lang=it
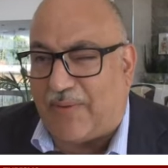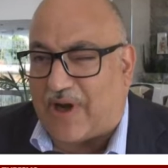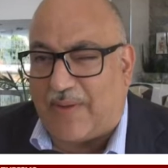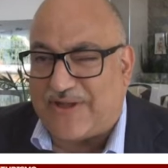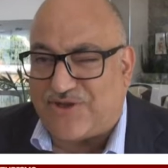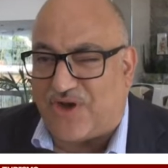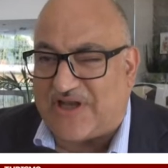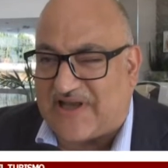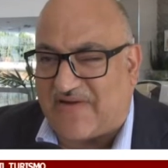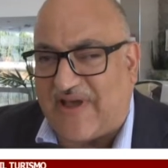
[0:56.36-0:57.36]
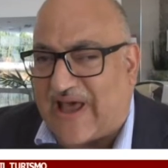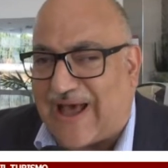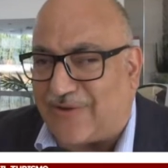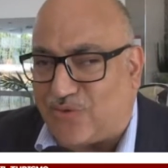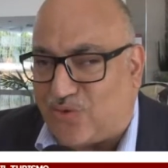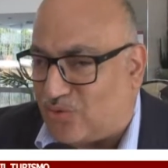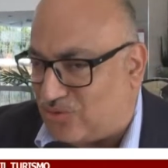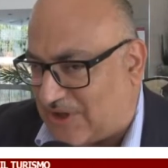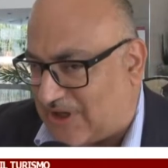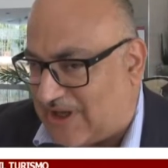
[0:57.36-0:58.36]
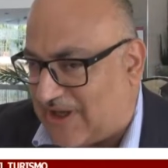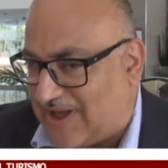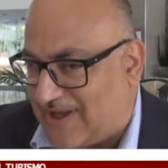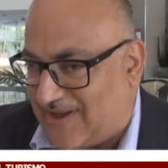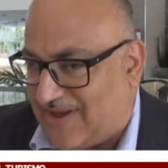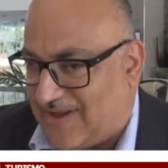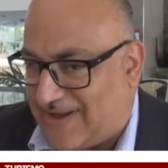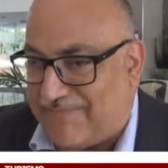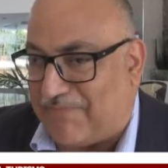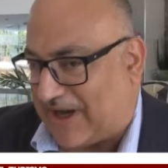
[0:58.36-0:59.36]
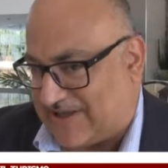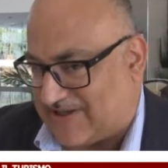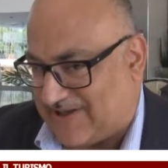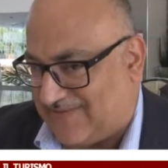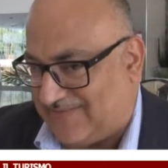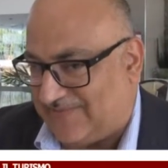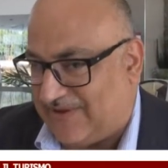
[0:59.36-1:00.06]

programmazione serve a tutte le eh, imprese